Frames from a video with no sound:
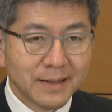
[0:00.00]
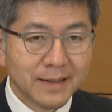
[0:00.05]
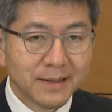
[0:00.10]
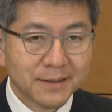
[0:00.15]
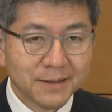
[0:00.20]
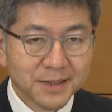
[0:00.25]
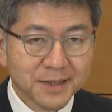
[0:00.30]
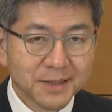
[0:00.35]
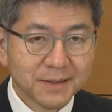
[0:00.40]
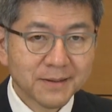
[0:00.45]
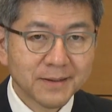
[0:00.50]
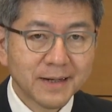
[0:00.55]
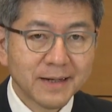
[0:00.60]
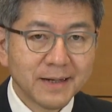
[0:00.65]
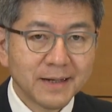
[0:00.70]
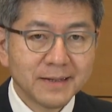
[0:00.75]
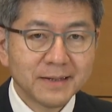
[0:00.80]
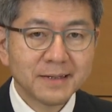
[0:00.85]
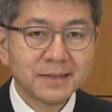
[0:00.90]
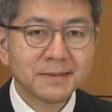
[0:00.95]
よろしくお
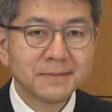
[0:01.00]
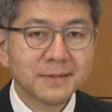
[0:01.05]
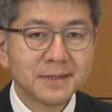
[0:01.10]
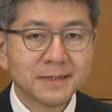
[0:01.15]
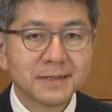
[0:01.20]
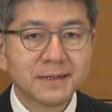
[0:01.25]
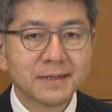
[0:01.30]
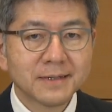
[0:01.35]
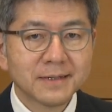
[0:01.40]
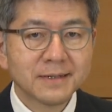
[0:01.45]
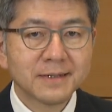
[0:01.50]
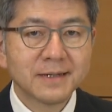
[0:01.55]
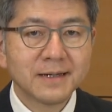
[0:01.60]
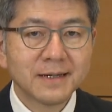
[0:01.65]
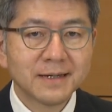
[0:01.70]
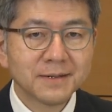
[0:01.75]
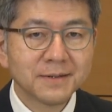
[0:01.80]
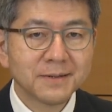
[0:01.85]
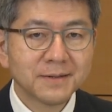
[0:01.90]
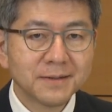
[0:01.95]
願いいたします。
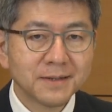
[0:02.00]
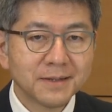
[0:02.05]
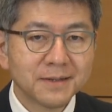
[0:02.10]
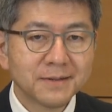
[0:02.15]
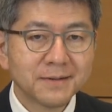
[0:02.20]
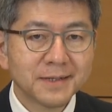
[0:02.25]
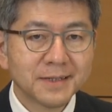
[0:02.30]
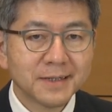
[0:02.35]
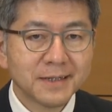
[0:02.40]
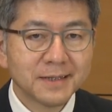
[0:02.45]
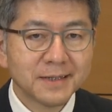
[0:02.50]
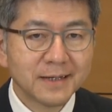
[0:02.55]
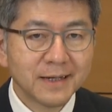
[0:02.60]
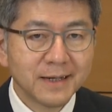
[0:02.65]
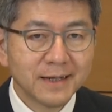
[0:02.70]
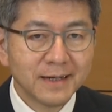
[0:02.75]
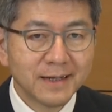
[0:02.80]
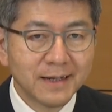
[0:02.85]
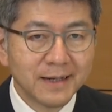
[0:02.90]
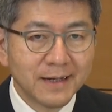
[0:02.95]
井上先
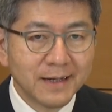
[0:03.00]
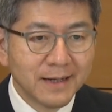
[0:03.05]
生、